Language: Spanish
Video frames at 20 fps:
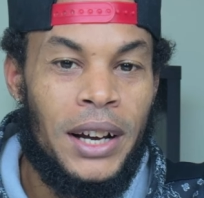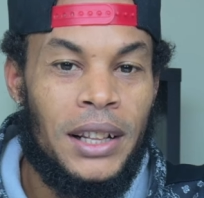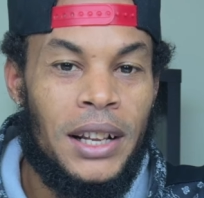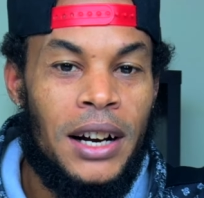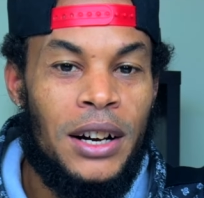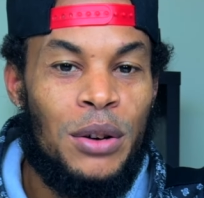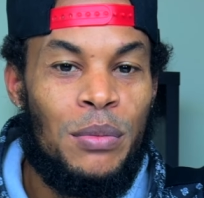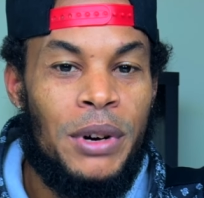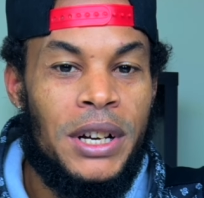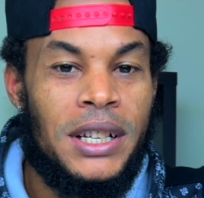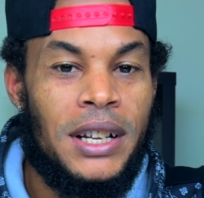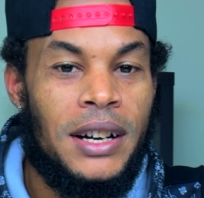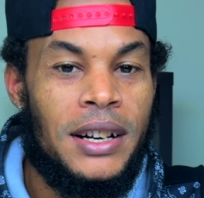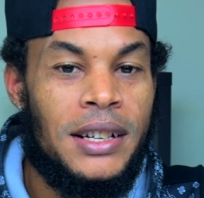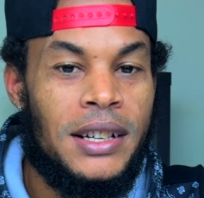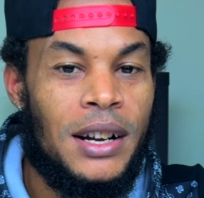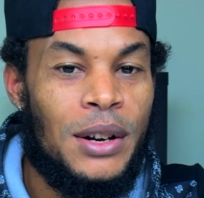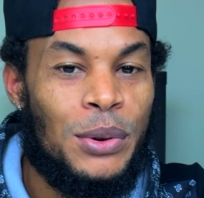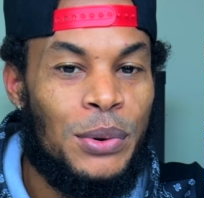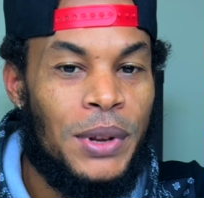¿qué tal? ¿Cómo están? Les
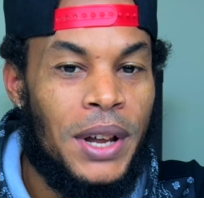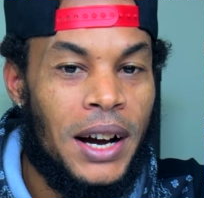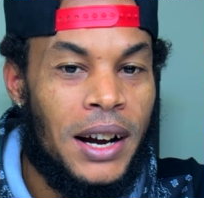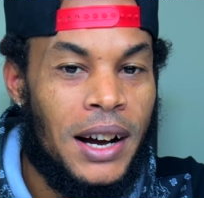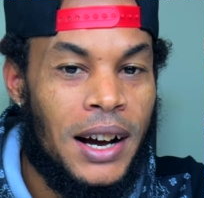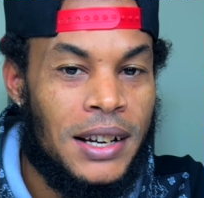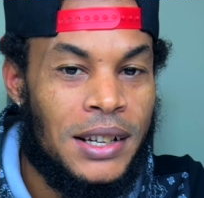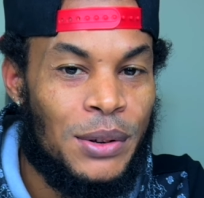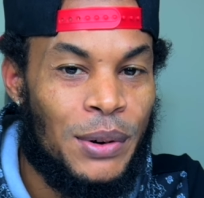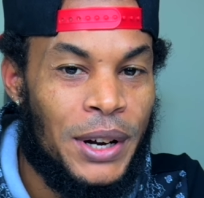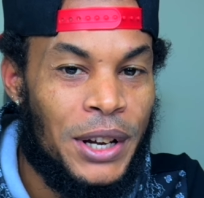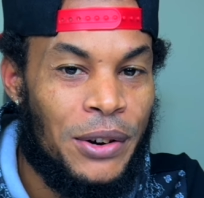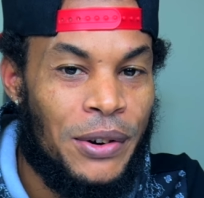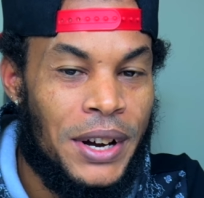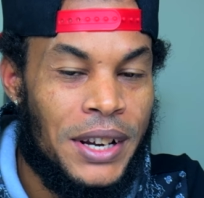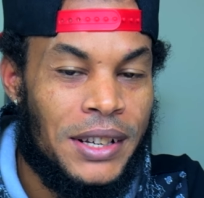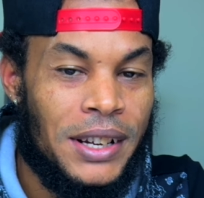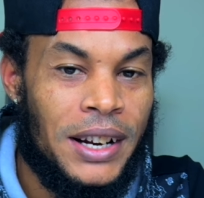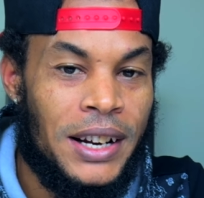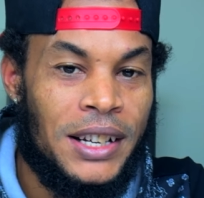saluda Castro
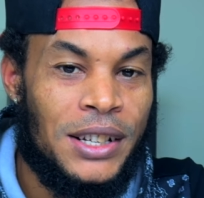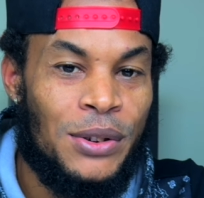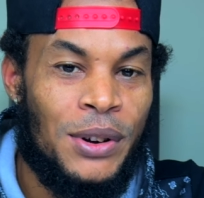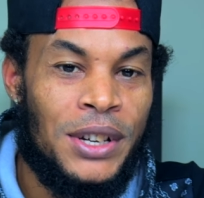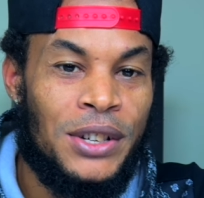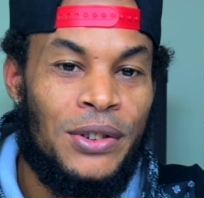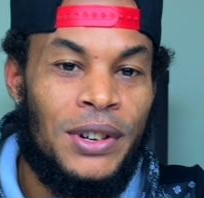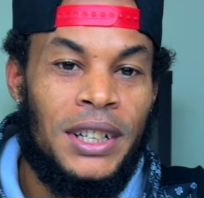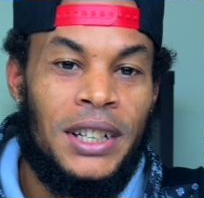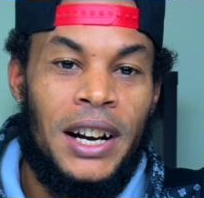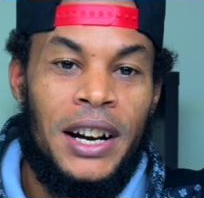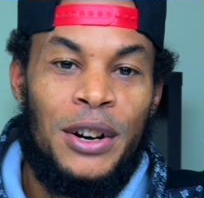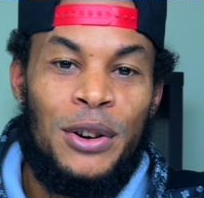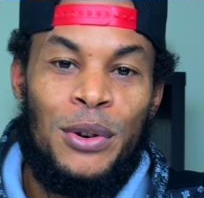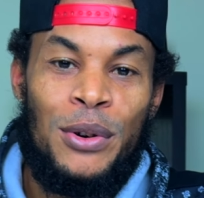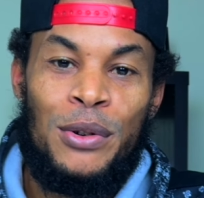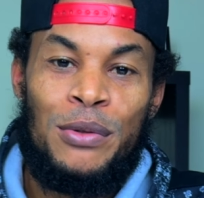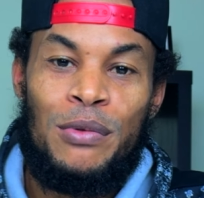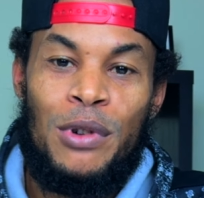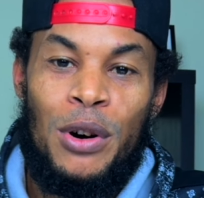iOS. En esta ocasión le
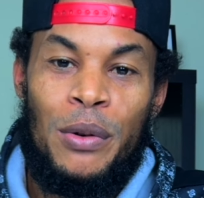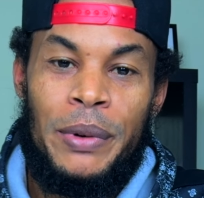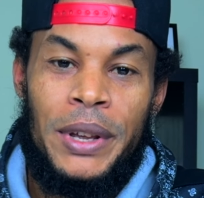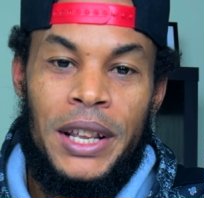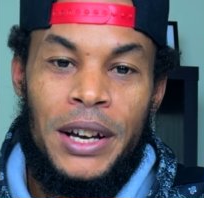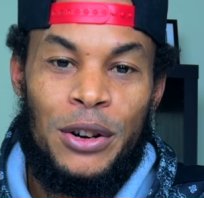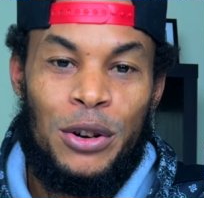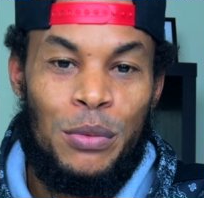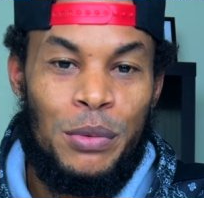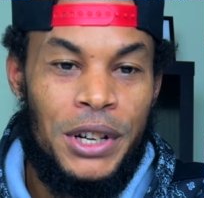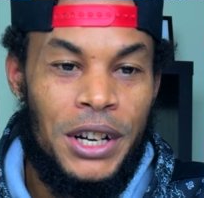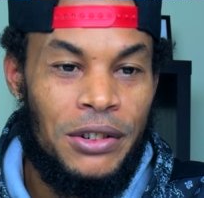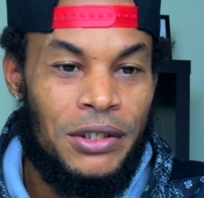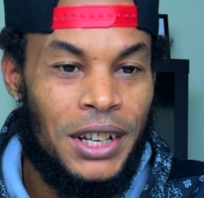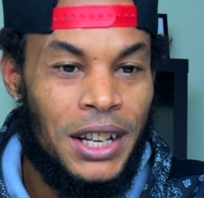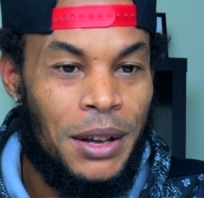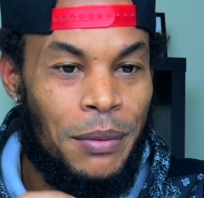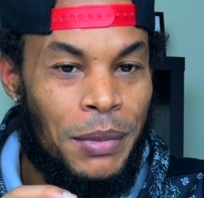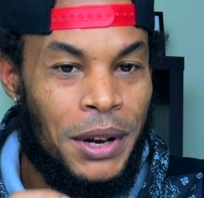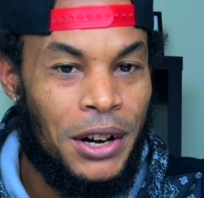traigo un nuevo video como ya
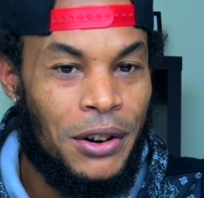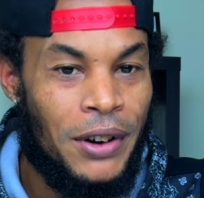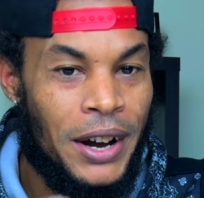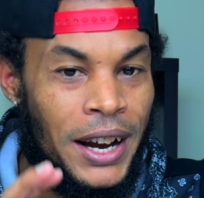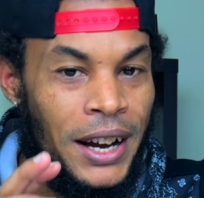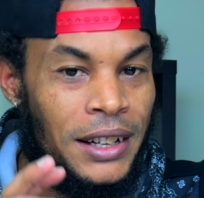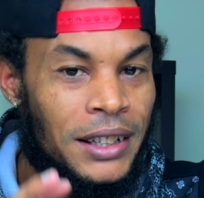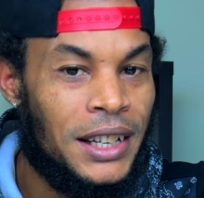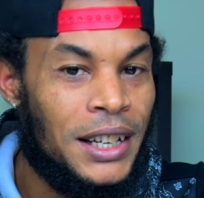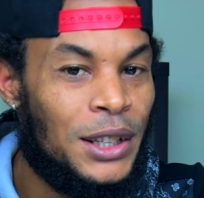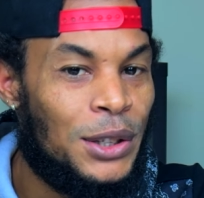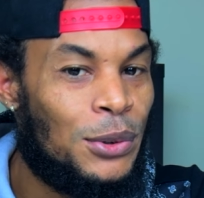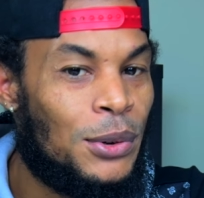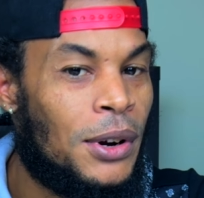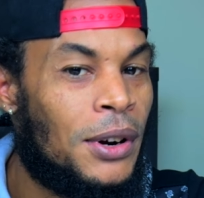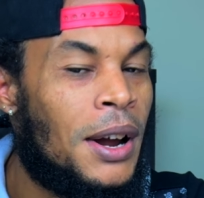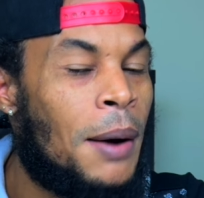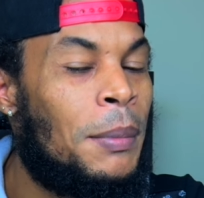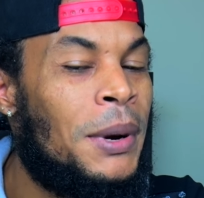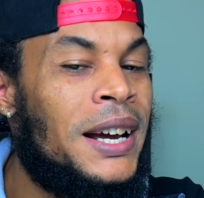ustedes vieron en el
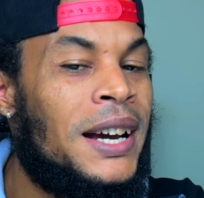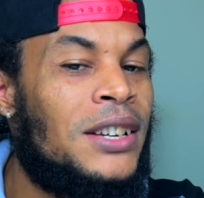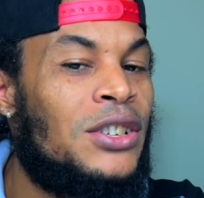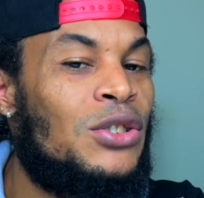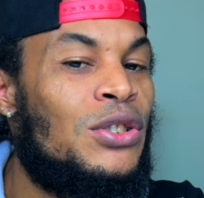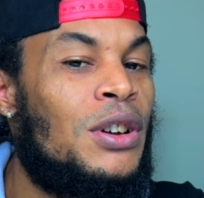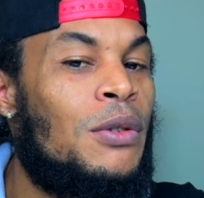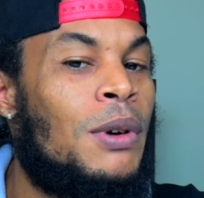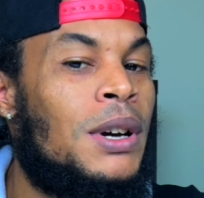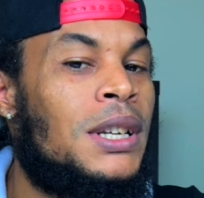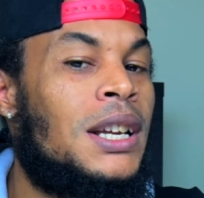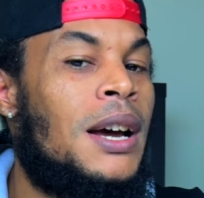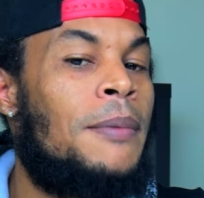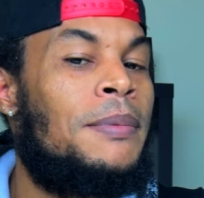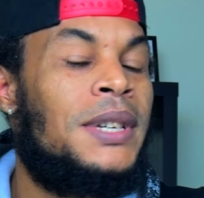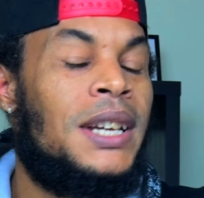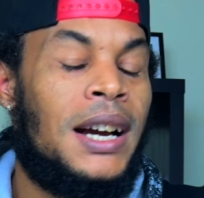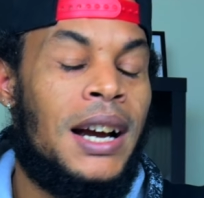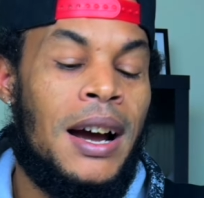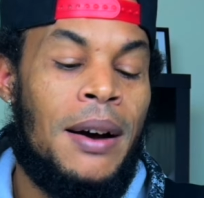título. La aplicación de WhatsApp
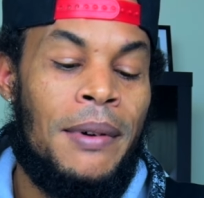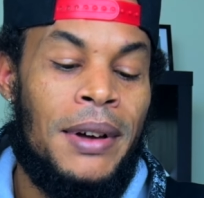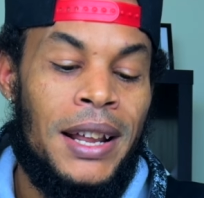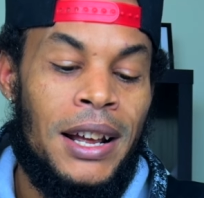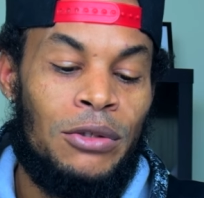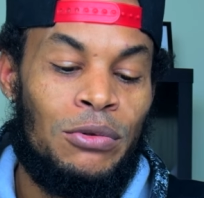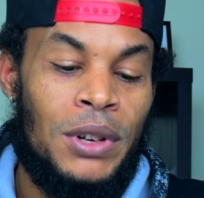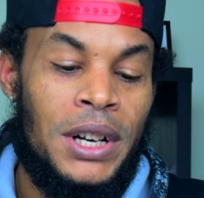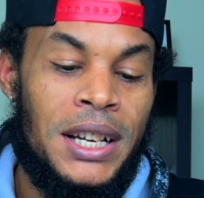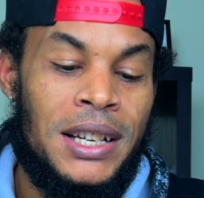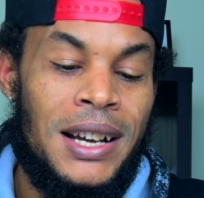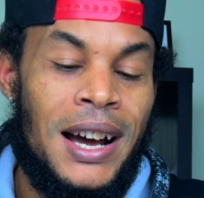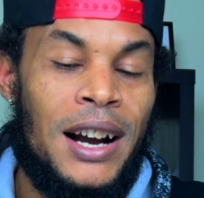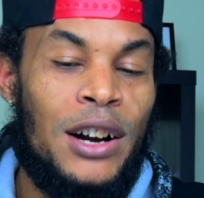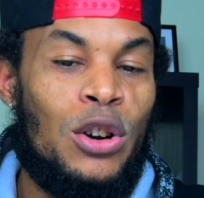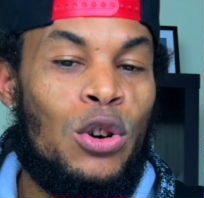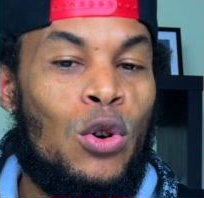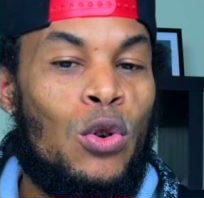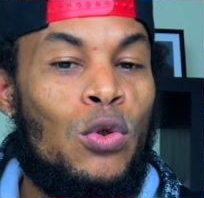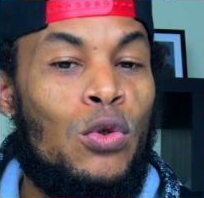se acaba de actualizar
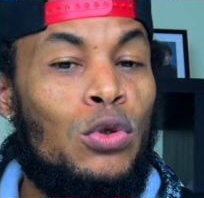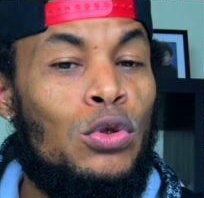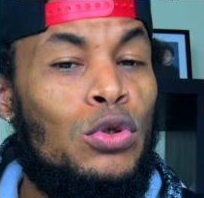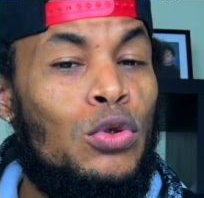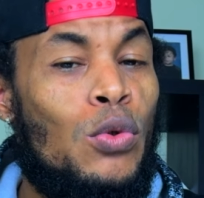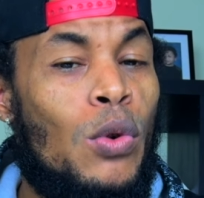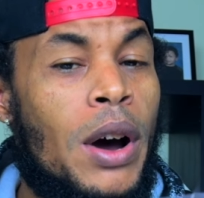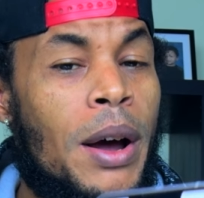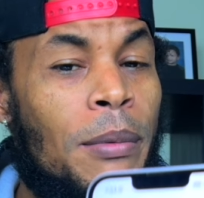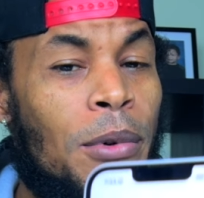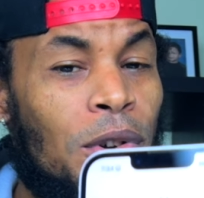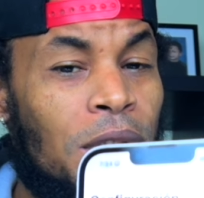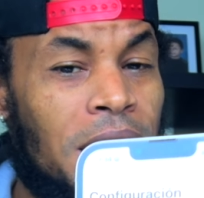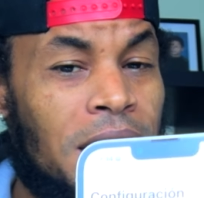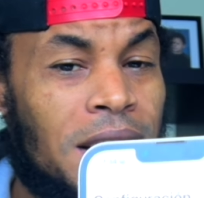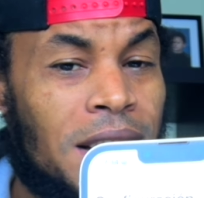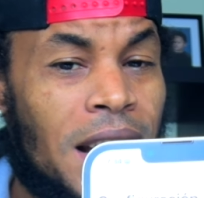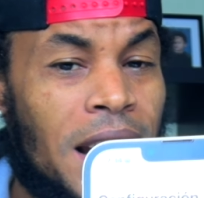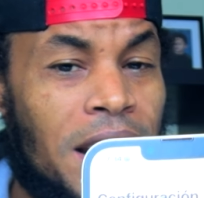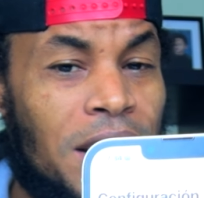con un nuevo
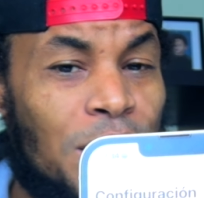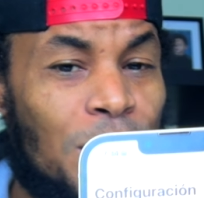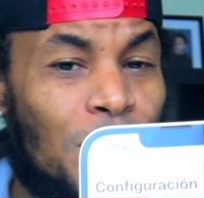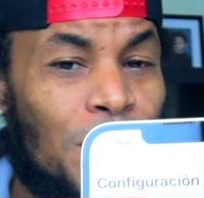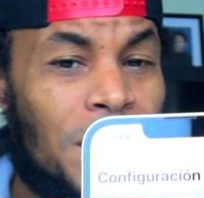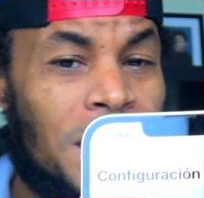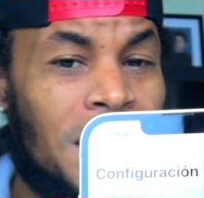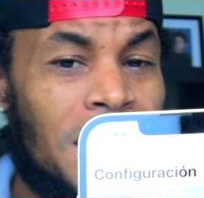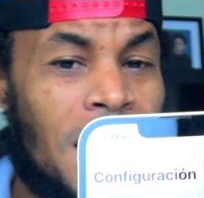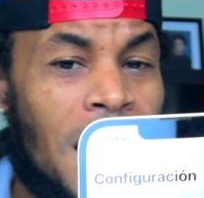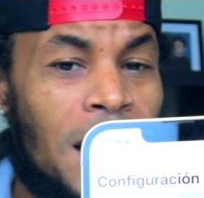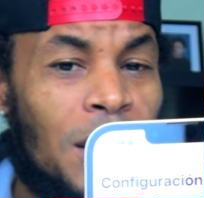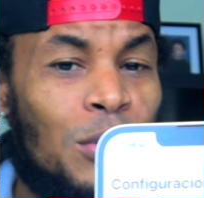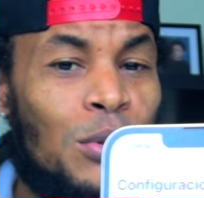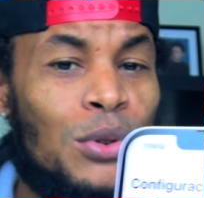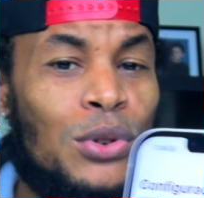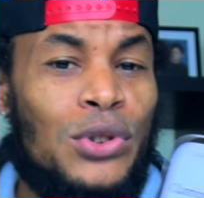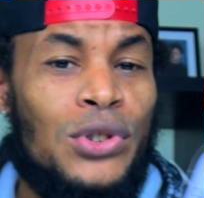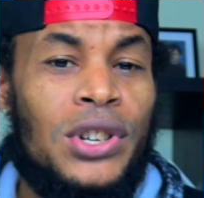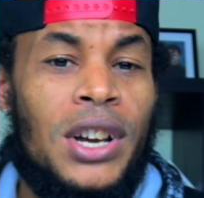diseño y
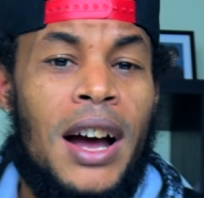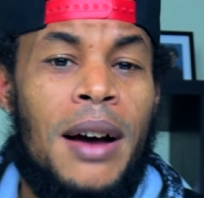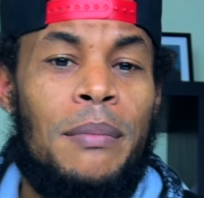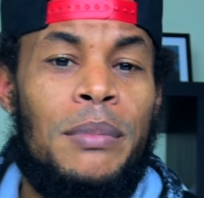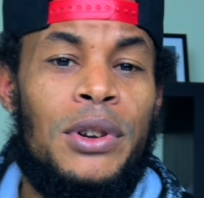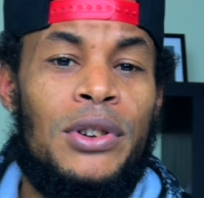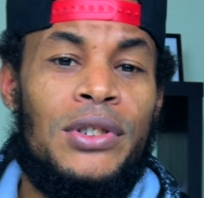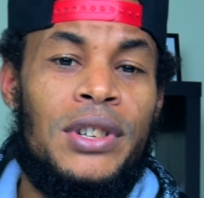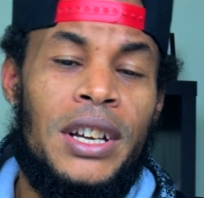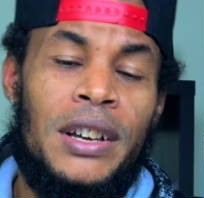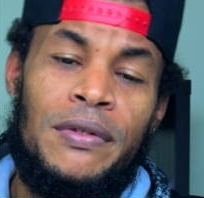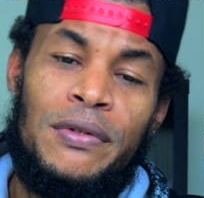algunos cambios y